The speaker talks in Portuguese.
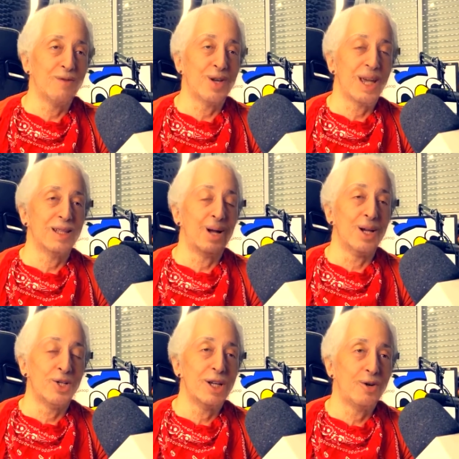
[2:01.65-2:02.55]
você dá
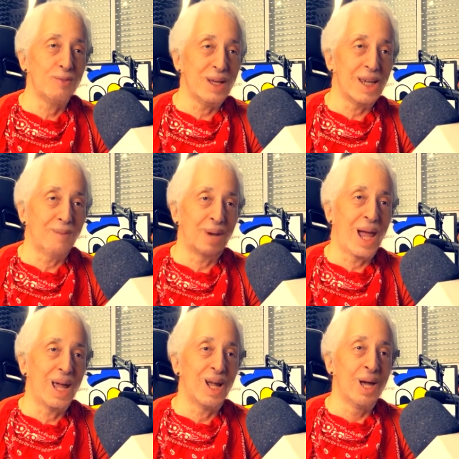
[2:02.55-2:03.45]
lanchinho de comidinha pra
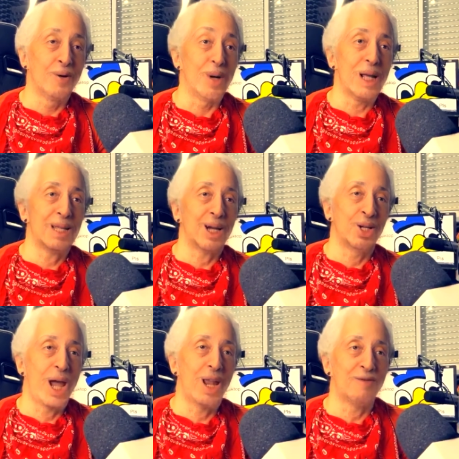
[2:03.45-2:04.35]
ele, quando ele tá
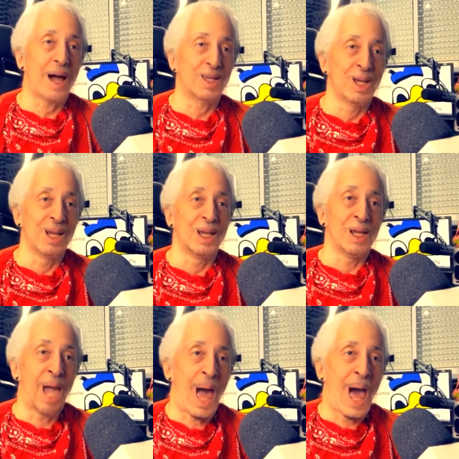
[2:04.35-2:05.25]
cheio ele faz...
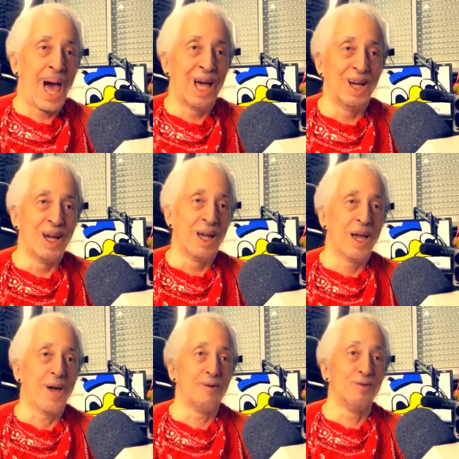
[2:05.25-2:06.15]
Nha!
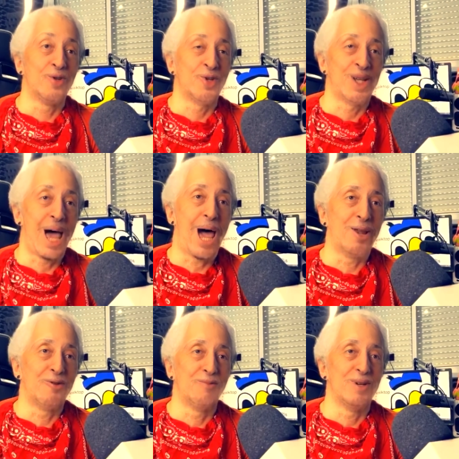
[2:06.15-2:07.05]
É um
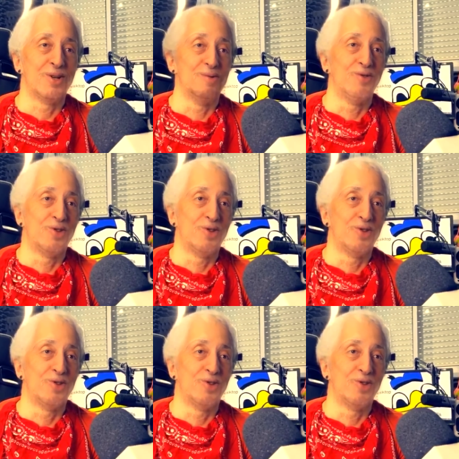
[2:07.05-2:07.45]
sarro, bicho, um